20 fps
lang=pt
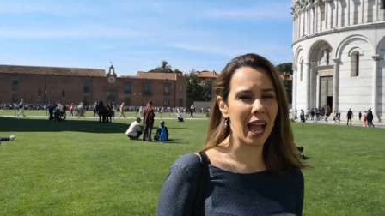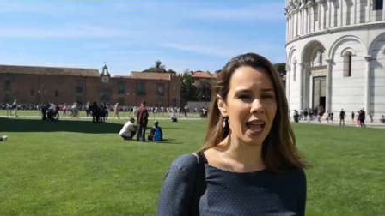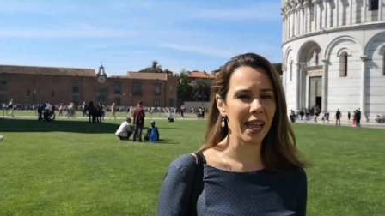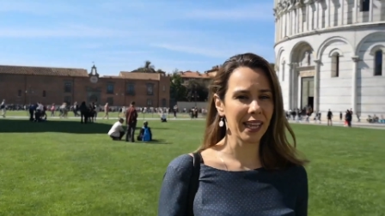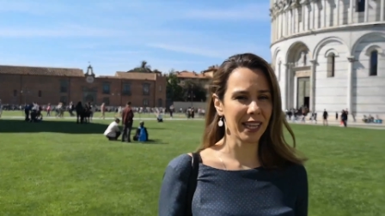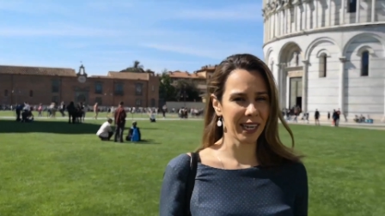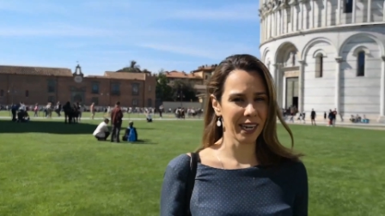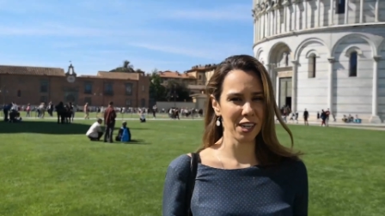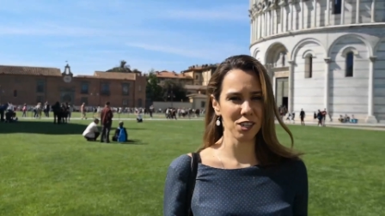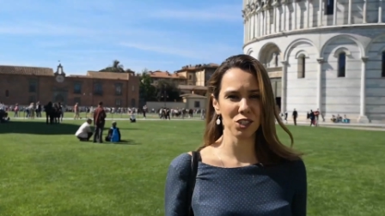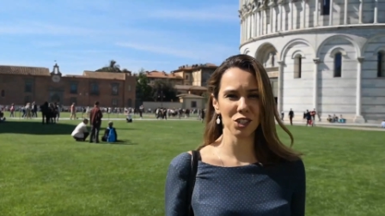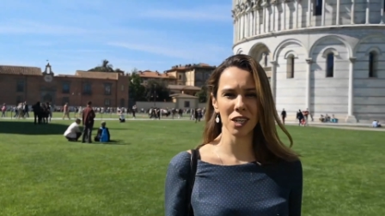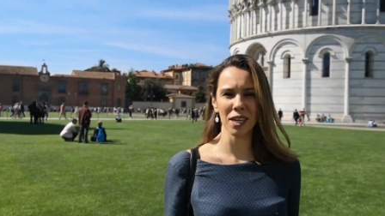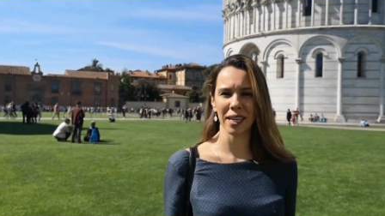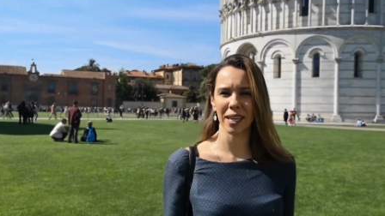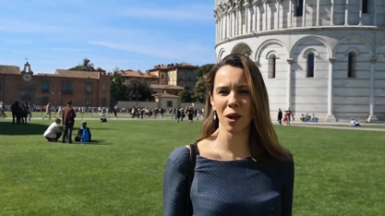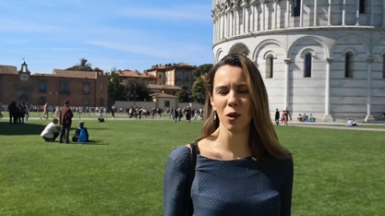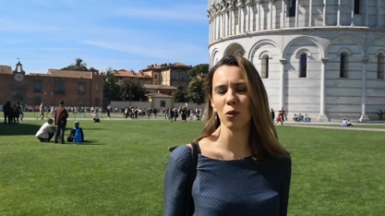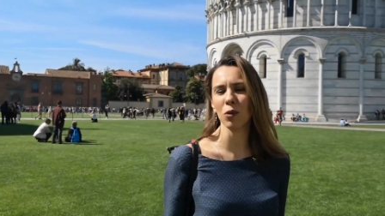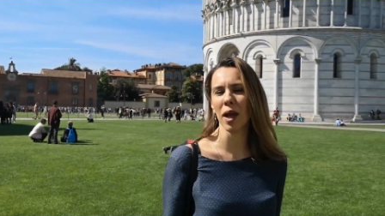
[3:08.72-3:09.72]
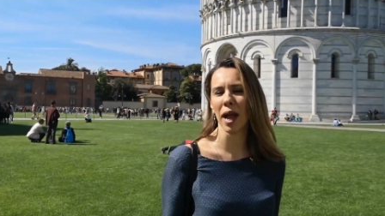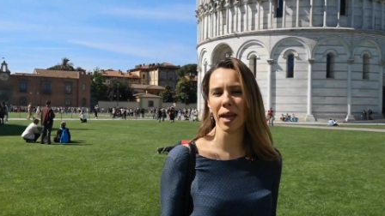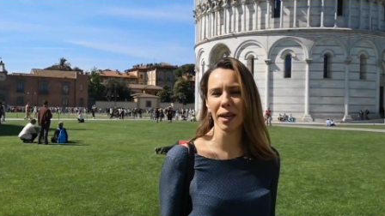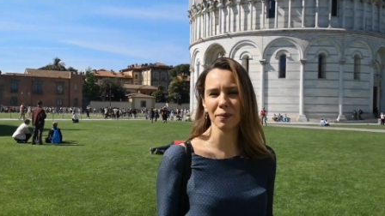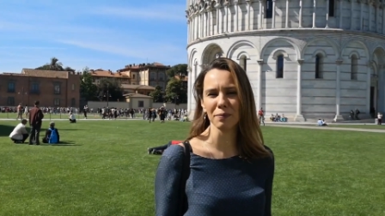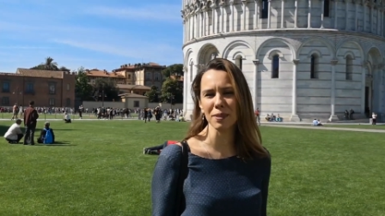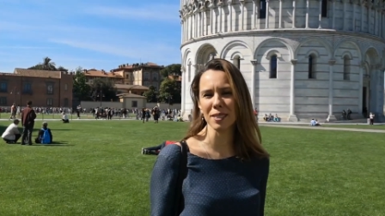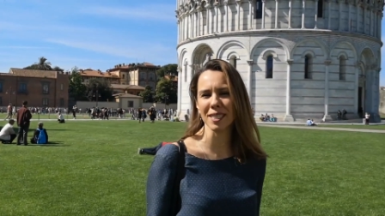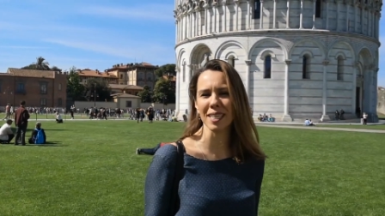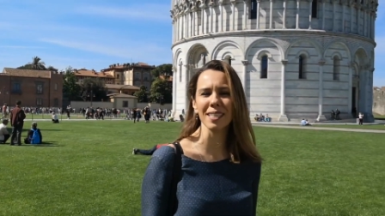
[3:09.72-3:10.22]
a igreja, que é o lugar
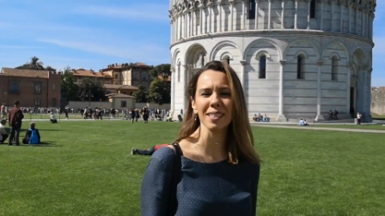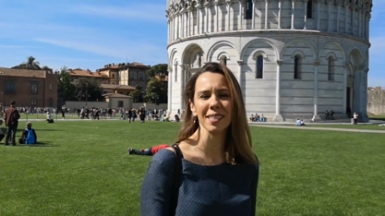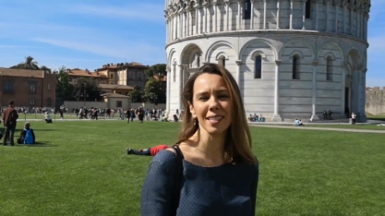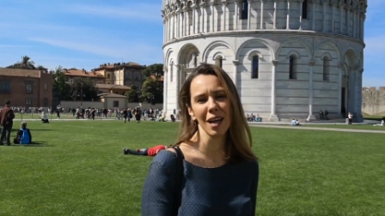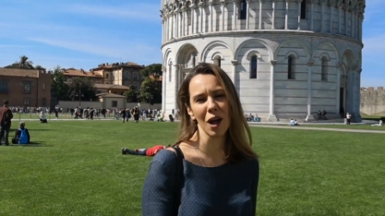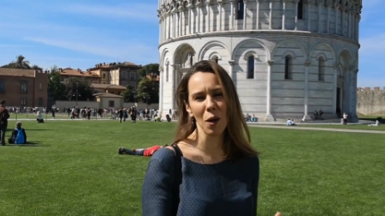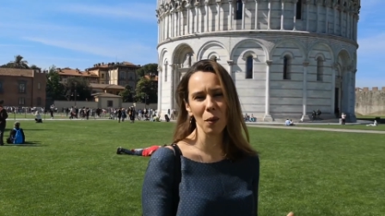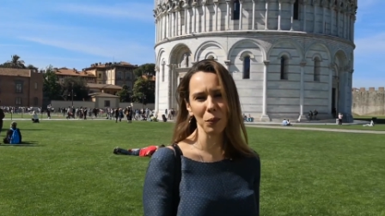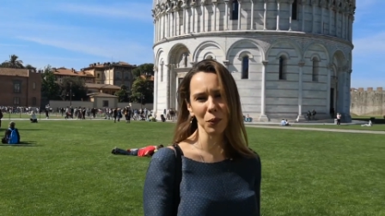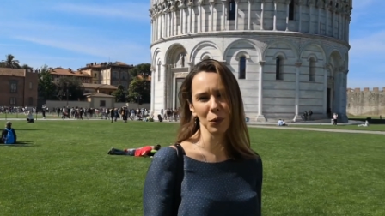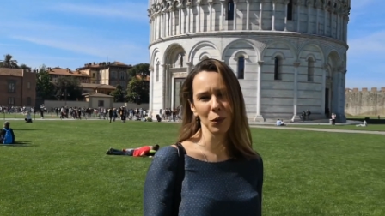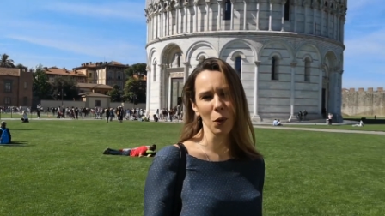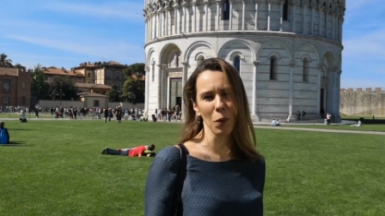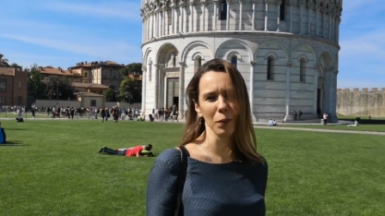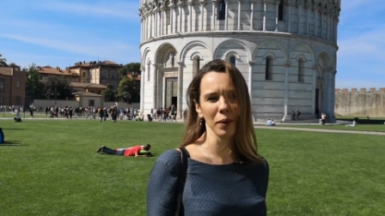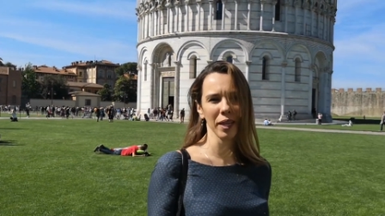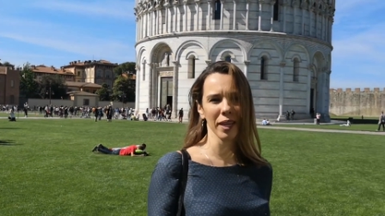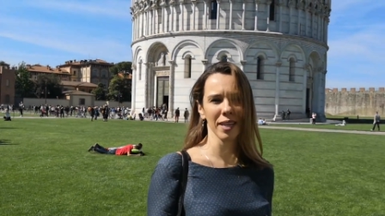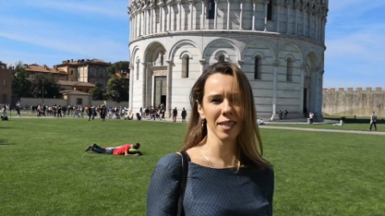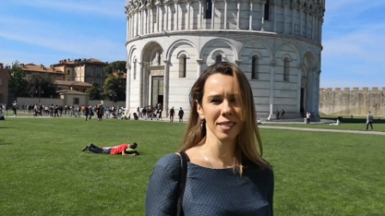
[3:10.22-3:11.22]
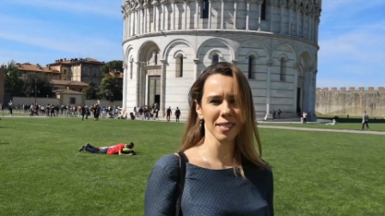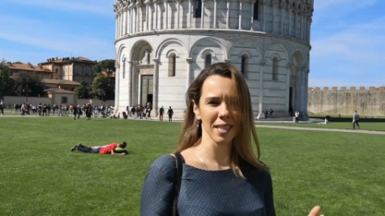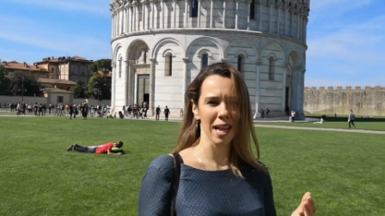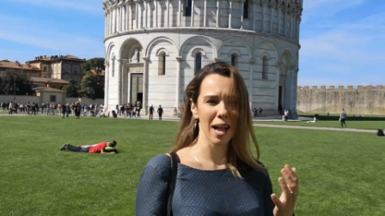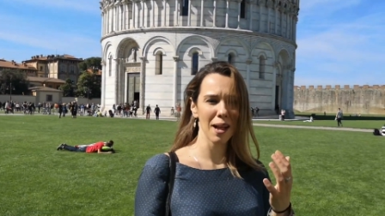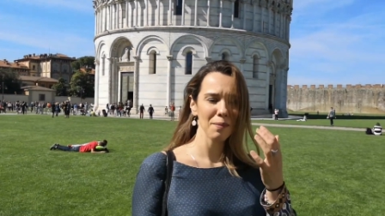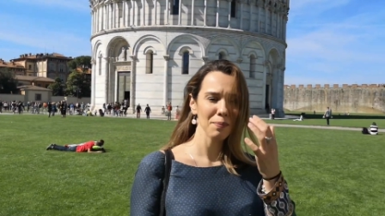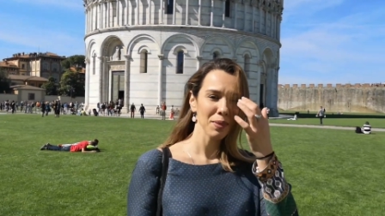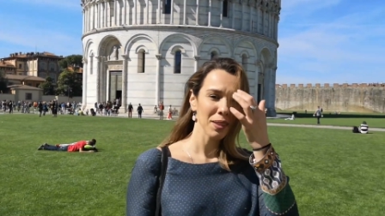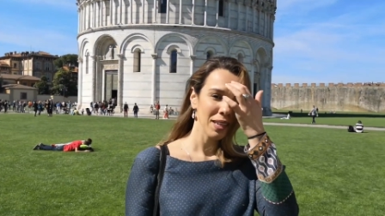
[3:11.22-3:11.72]
essencial para o homem rezar.